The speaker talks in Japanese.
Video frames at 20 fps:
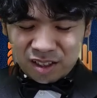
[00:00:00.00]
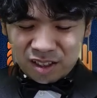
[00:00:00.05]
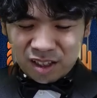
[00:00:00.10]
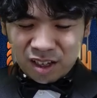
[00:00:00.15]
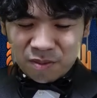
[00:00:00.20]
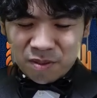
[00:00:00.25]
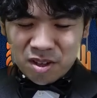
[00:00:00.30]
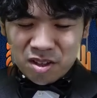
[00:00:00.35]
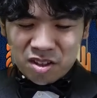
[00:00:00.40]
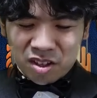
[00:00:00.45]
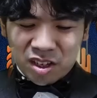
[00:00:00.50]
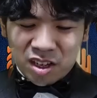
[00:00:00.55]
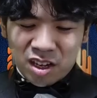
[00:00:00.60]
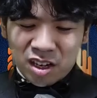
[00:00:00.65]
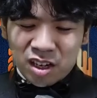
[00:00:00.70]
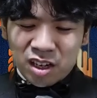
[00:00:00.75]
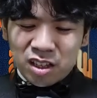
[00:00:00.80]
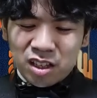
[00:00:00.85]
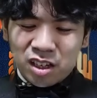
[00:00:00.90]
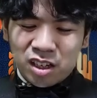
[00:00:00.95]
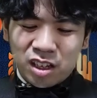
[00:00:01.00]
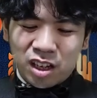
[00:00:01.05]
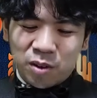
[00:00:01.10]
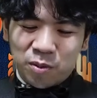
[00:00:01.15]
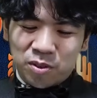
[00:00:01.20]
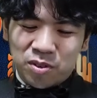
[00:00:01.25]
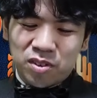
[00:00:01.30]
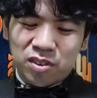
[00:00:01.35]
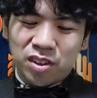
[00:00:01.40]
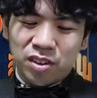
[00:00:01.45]
ダメージ軽減できない
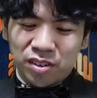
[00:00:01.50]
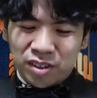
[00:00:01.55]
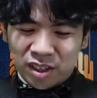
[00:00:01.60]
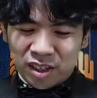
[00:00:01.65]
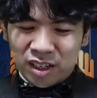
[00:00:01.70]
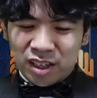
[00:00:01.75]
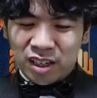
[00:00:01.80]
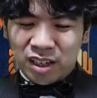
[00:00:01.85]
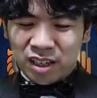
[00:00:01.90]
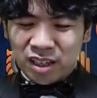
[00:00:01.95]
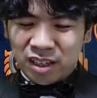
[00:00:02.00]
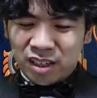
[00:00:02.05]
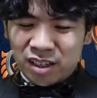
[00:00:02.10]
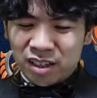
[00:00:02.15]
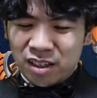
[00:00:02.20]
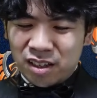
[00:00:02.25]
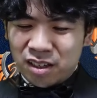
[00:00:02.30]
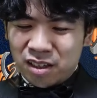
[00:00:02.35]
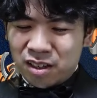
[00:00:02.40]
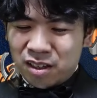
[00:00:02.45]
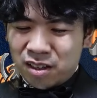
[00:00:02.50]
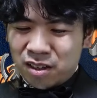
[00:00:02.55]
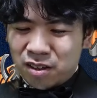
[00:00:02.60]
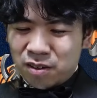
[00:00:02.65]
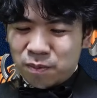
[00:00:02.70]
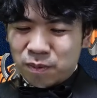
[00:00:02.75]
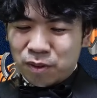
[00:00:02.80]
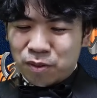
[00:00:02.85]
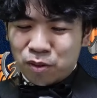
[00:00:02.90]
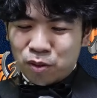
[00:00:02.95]
もついてるから、
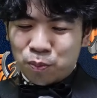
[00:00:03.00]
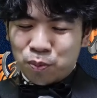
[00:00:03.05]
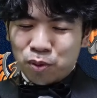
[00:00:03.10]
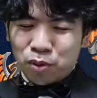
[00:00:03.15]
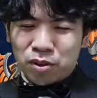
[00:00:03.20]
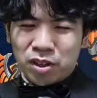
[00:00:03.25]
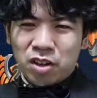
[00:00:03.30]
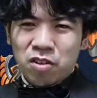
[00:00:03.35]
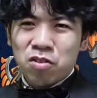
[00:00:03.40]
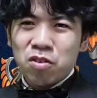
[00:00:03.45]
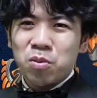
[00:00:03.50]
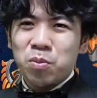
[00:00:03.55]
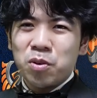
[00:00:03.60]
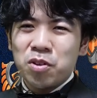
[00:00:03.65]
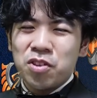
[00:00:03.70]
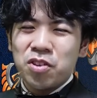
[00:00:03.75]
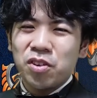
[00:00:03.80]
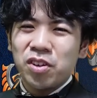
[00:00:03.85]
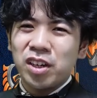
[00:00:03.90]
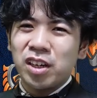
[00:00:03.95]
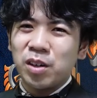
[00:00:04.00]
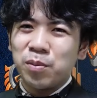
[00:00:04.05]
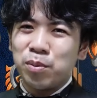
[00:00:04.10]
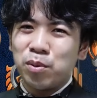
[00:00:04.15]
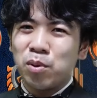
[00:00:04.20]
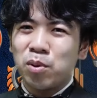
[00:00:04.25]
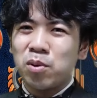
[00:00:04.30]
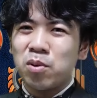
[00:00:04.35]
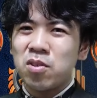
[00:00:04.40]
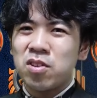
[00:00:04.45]
まあそのプロテクション持ちとかが
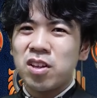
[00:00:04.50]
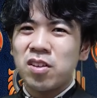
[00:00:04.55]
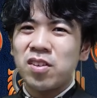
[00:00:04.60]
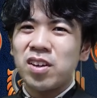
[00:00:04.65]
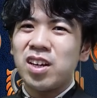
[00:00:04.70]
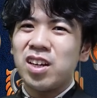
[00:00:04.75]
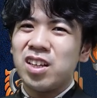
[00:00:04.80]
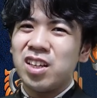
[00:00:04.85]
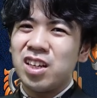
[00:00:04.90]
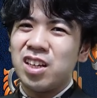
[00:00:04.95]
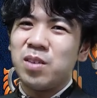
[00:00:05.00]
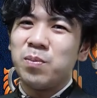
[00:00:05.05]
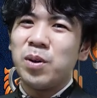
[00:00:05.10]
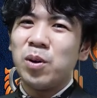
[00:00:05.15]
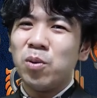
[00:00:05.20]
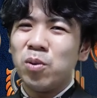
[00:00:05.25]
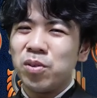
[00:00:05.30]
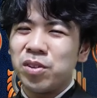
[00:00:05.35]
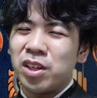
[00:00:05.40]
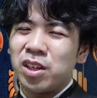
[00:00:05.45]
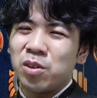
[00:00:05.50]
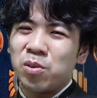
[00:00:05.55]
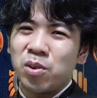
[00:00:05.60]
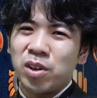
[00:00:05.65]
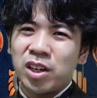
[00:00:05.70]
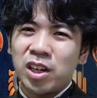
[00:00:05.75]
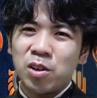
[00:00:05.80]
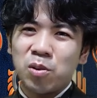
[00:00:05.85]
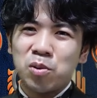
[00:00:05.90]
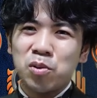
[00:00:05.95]
ブロックした際に、まあ、本体にこれ
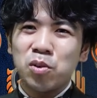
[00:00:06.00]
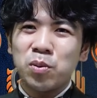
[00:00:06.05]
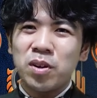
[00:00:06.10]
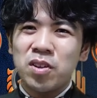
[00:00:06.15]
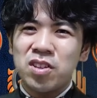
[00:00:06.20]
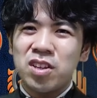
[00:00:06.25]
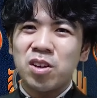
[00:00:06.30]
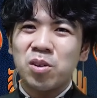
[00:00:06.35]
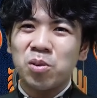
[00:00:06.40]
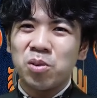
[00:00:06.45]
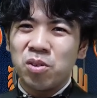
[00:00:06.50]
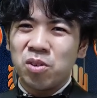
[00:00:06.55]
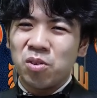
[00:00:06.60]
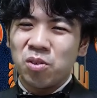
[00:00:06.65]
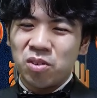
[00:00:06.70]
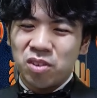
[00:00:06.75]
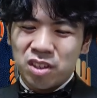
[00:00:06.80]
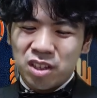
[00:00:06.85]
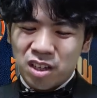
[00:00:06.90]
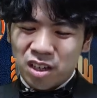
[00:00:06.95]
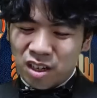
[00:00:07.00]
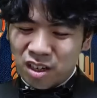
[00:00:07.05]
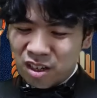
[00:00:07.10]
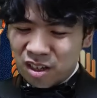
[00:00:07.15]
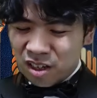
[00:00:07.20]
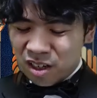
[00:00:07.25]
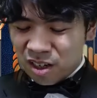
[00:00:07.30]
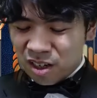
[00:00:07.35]
火力飛ばしてやることによって、